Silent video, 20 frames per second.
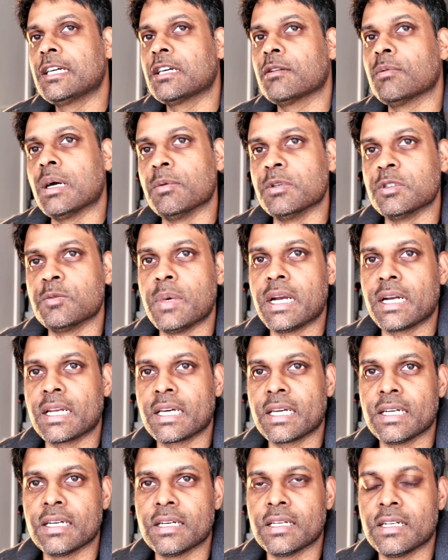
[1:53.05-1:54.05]
कि मैं बस बैठ
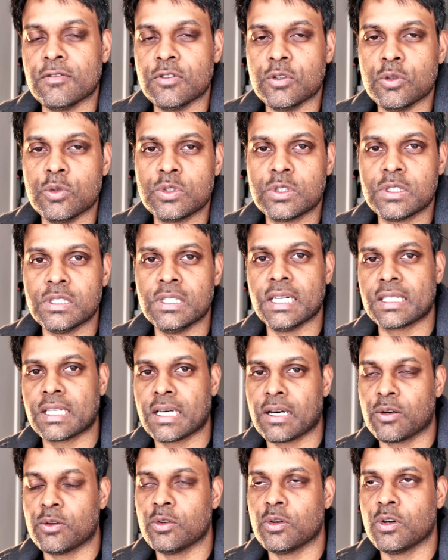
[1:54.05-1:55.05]
के रिव्यूज़
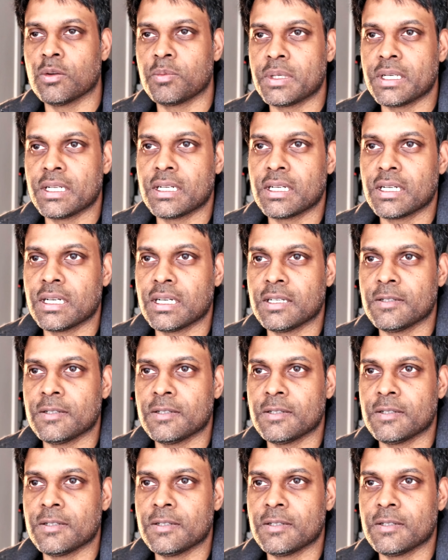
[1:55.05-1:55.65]
देता रहूँ और फिर